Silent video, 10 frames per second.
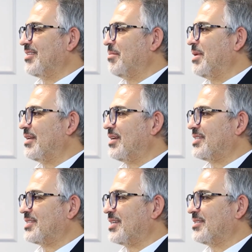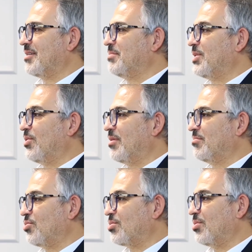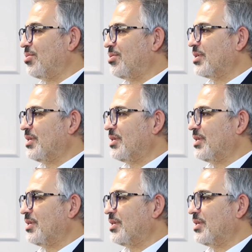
temel arayışlarından biri olan mutluluk,